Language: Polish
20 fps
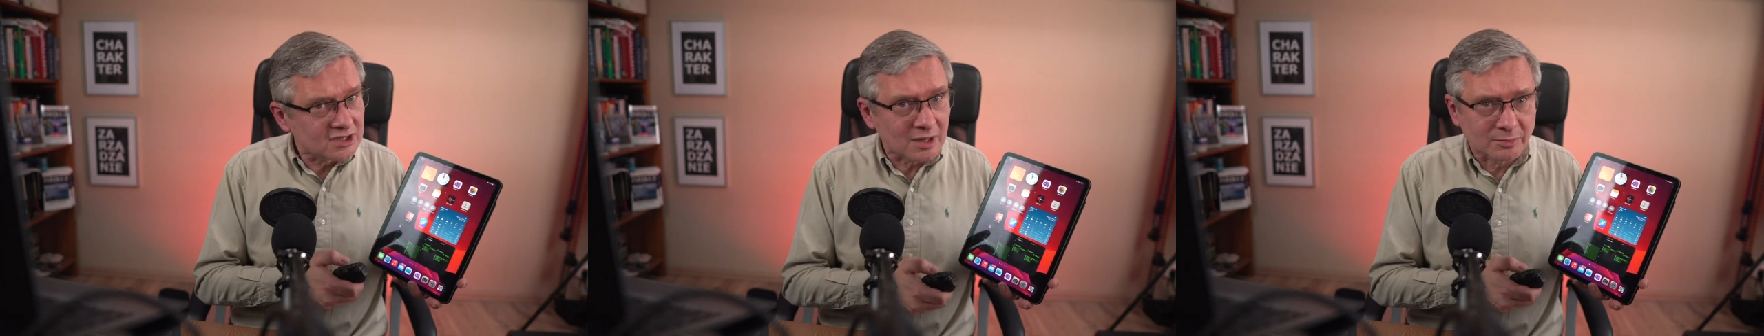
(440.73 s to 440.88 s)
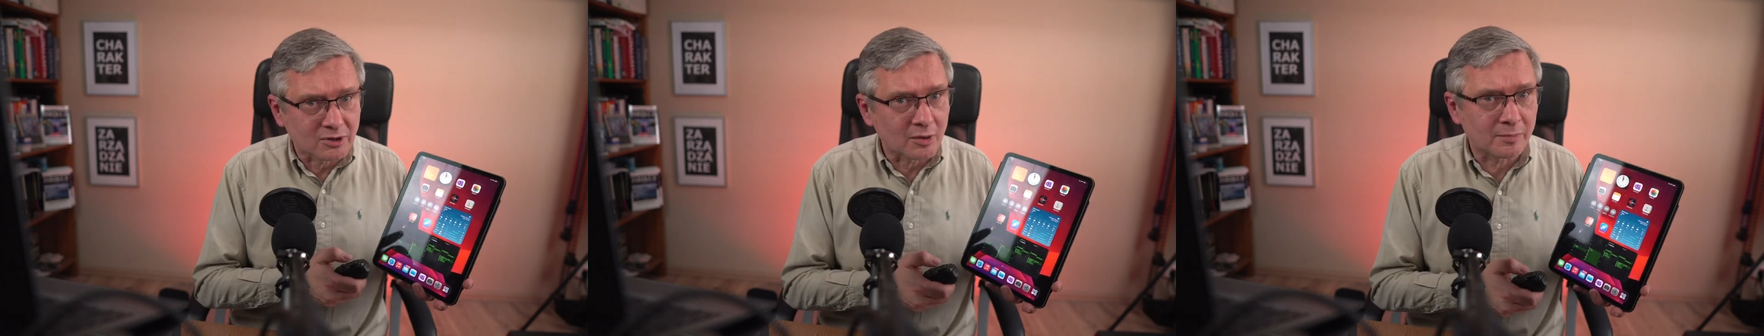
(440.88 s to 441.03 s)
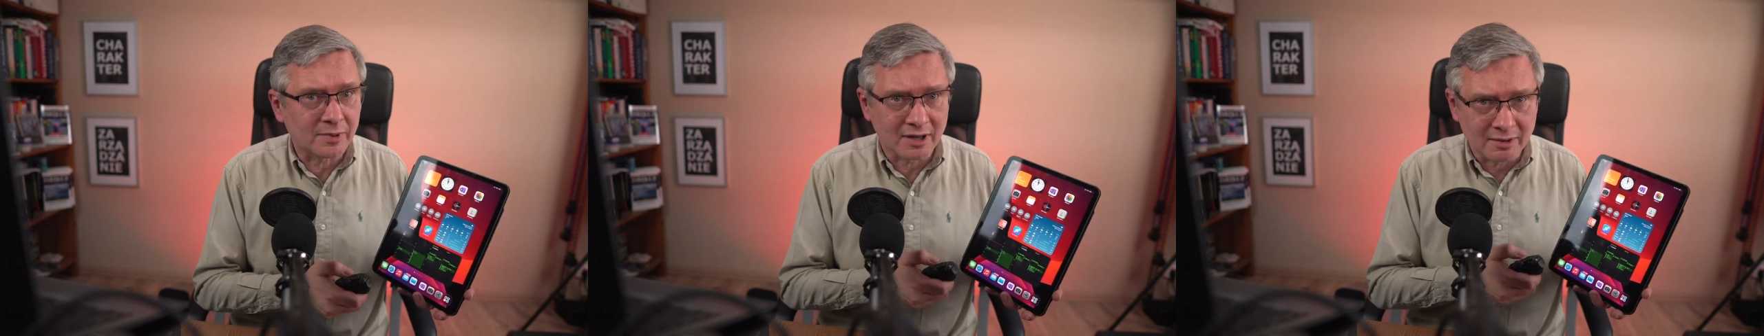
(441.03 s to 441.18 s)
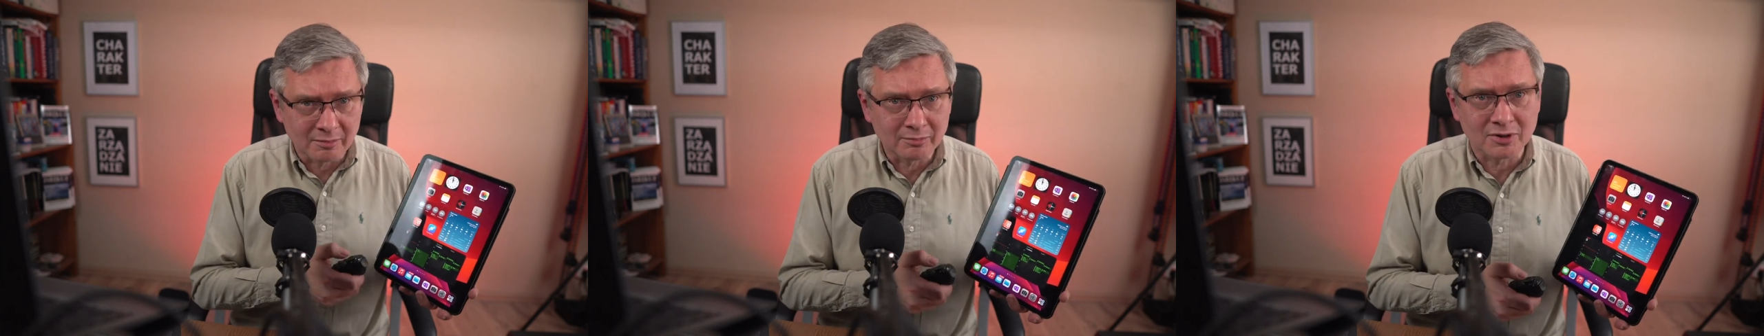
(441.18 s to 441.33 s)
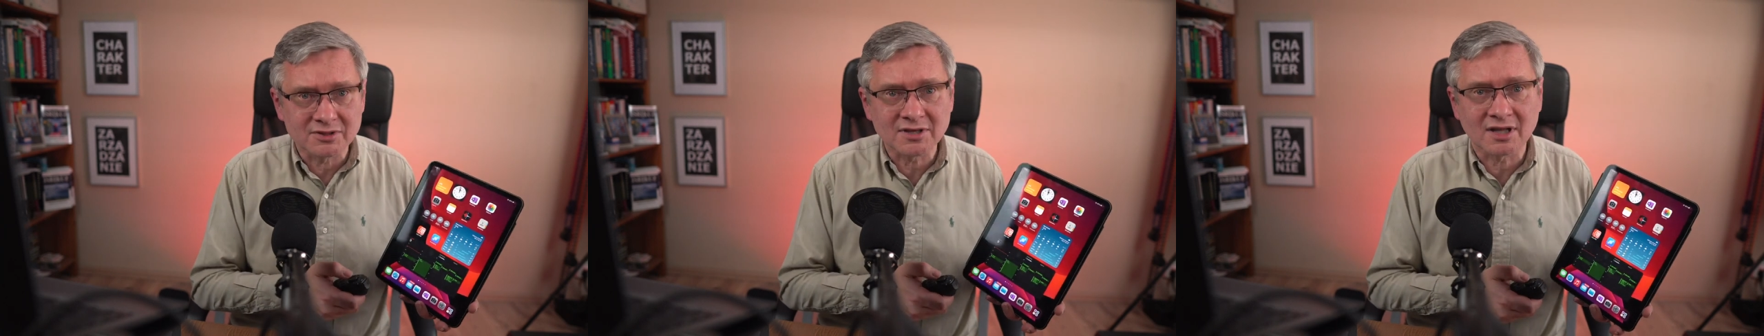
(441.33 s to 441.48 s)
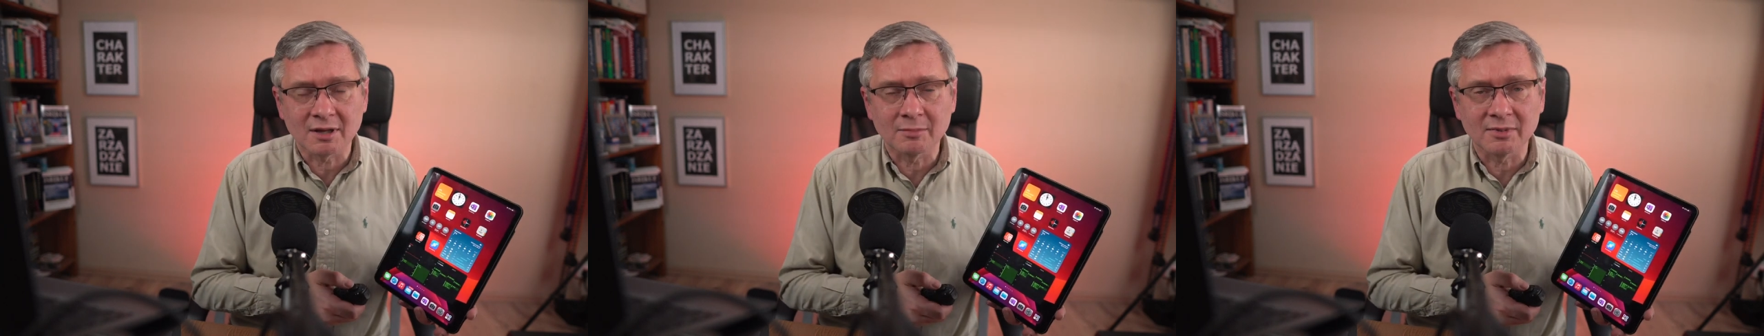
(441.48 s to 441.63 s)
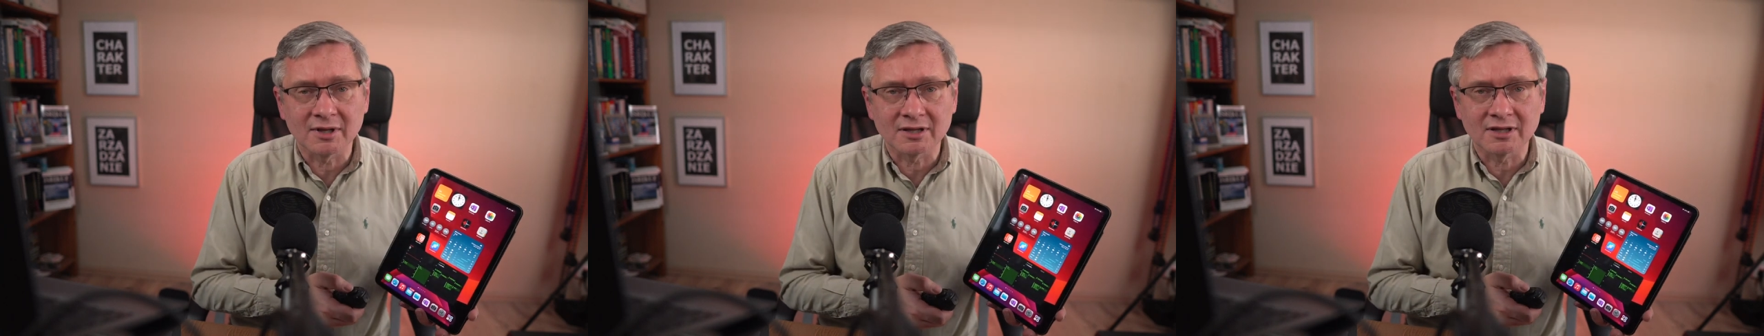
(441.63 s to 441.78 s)
laptopa poza
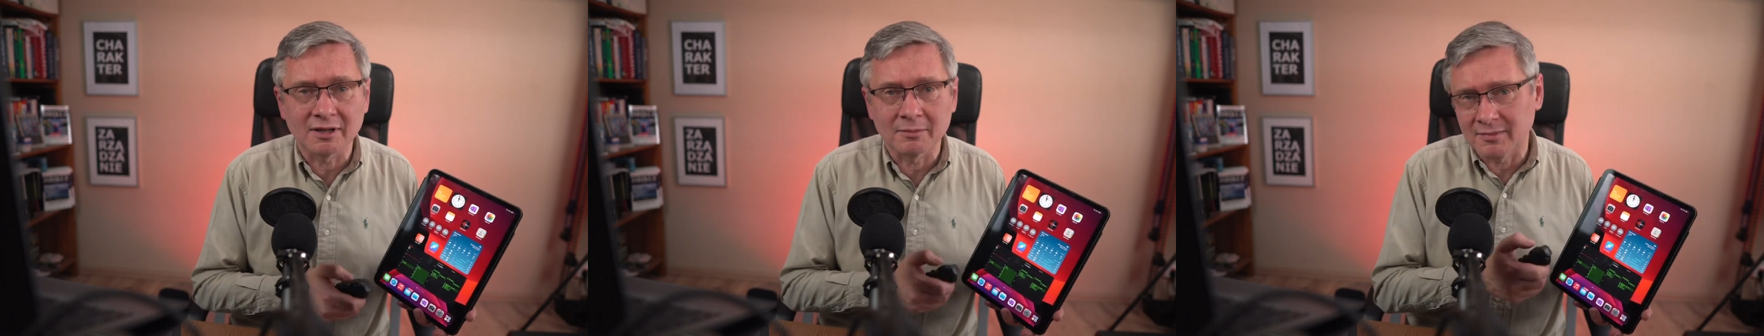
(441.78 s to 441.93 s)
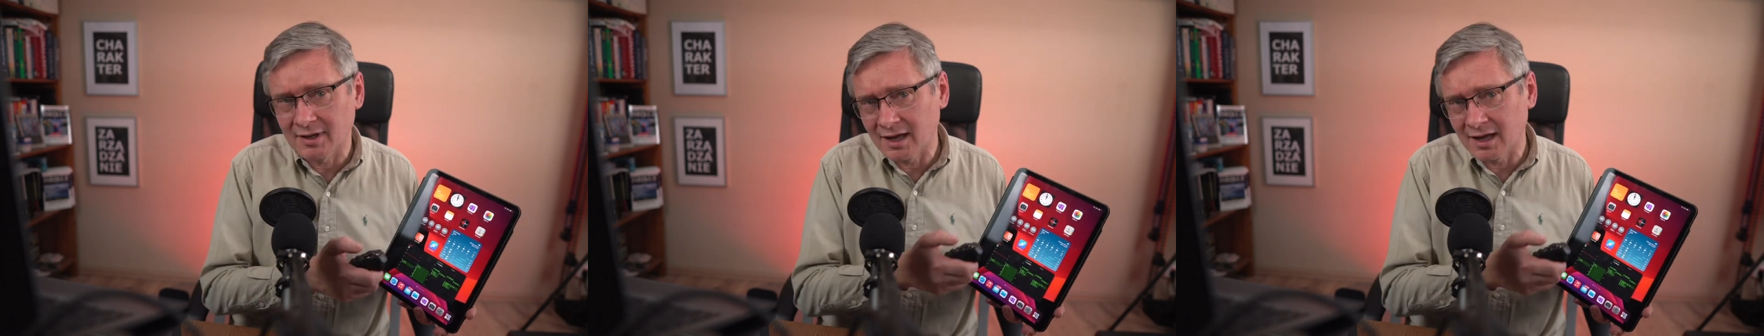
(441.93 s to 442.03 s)
tabletem.